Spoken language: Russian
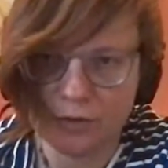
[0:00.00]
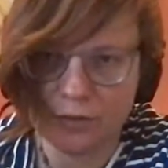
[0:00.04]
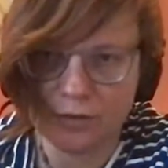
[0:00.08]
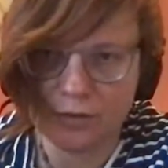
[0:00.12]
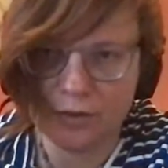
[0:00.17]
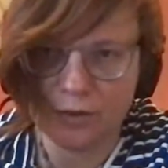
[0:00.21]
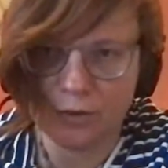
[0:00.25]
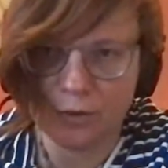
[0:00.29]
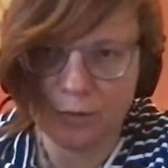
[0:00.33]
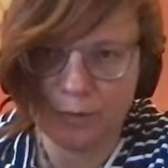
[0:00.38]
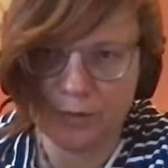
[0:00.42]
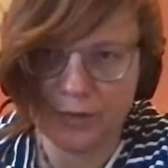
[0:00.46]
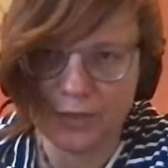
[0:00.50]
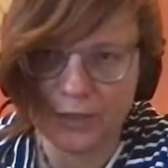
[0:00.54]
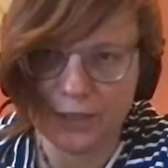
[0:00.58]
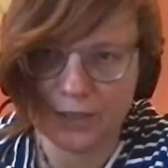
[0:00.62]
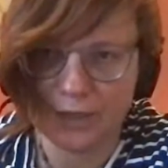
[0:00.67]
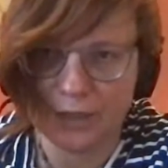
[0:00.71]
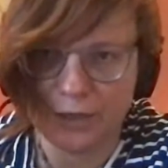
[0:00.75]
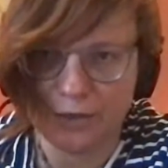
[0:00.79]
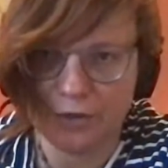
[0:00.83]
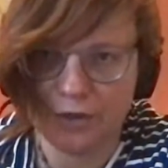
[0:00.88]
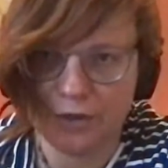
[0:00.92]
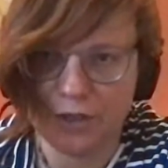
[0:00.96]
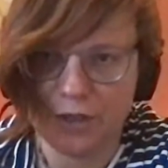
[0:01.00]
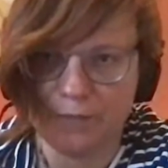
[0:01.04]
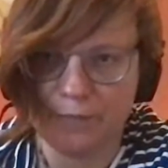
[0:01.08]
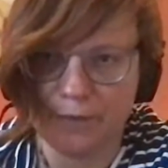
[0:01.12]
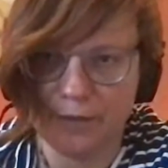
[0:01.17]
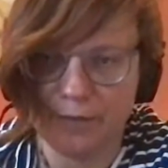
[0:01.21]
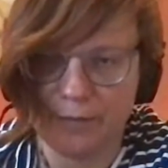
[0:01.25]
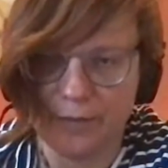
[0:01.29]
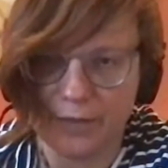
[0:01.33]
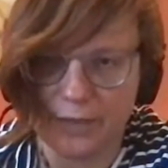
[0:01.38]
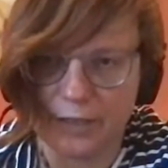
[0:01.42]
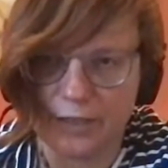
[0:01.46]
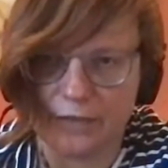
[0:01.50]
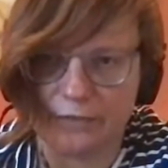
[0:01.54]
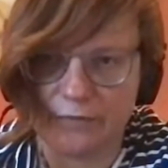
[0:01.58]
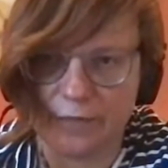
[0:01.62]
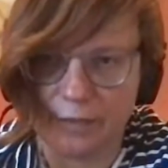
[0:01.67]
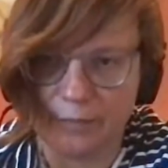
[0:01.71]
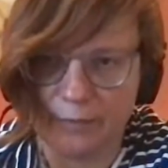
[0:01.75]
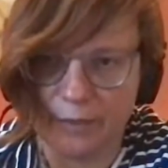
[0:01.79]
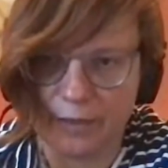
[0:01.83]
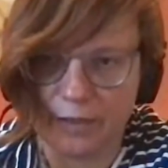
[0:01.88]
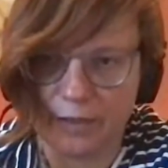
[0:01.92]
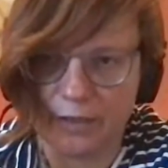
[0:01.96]
такой потрясающий пример
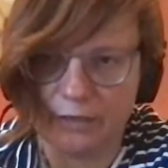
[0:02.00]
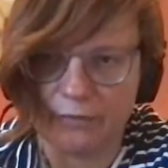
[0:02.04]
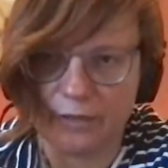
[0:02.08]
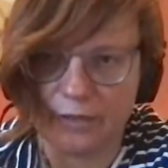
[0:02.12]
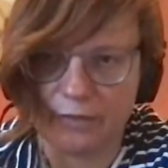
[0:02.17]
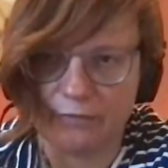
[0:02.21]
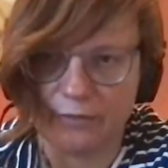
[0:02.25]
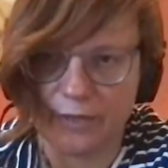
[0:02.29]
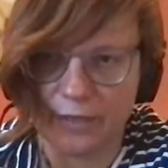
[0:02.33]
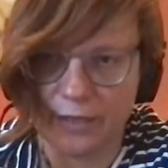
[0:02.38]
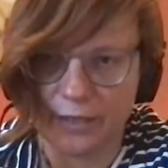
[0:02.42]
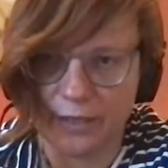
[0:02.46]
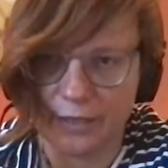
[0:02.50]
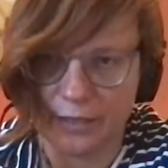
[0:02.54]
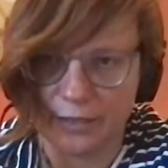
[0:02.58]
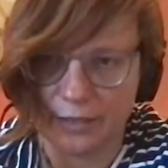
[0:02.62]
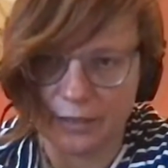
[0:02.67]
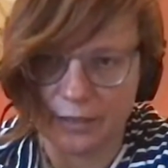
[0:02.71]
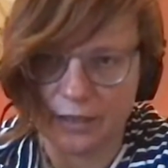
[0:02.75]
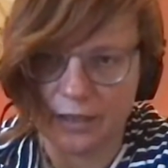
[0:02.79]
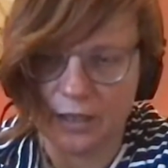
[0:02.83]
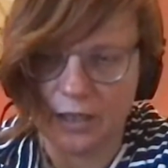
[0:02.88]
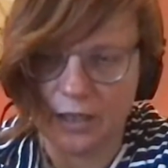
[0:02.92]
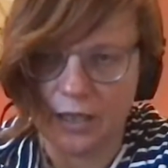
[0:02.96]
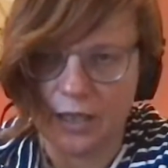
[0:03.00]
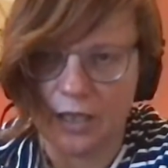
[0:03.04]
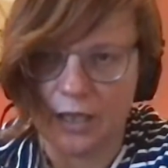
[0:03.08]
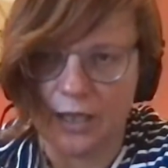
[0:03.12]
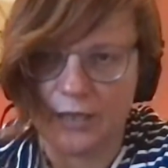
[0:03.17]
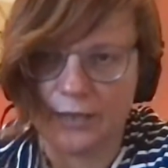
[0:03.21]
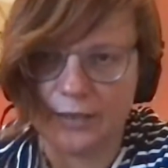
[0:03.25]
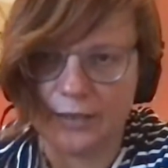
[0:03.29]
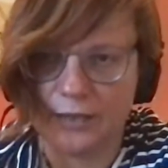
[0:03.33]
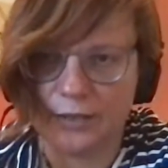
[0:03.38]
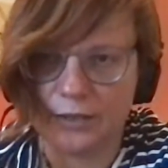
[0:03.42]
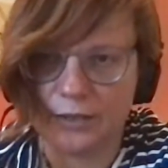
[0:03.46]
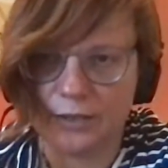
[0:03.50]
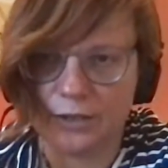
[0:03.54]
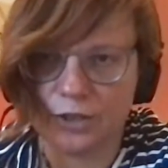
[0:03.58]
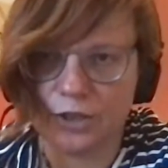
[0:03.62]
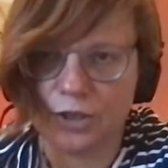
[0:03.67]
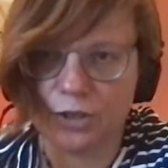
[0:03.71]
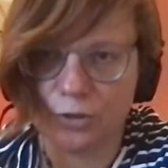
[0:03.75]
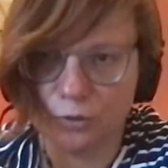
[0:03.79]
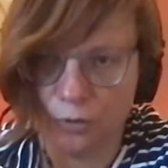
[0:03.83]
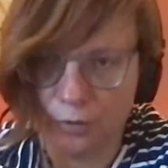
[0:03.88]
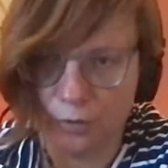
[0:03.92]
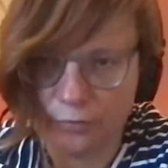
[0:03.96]
современного новояза. Один из
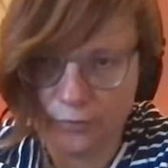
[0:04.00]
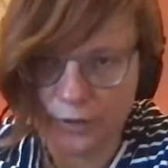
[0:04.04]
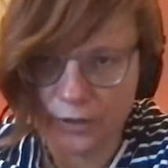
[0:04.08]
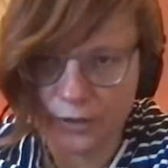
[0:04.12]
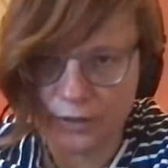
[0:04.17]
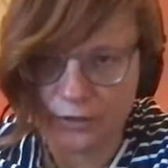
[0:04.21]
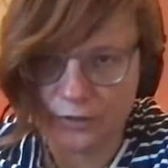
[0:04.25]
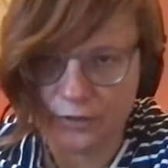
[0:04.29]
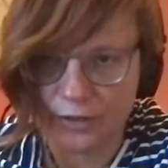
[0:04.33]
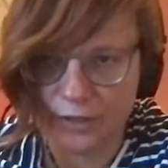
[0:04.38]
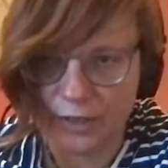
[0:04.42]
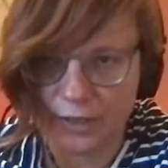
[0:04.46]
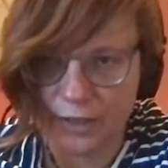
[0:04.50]
чиновников на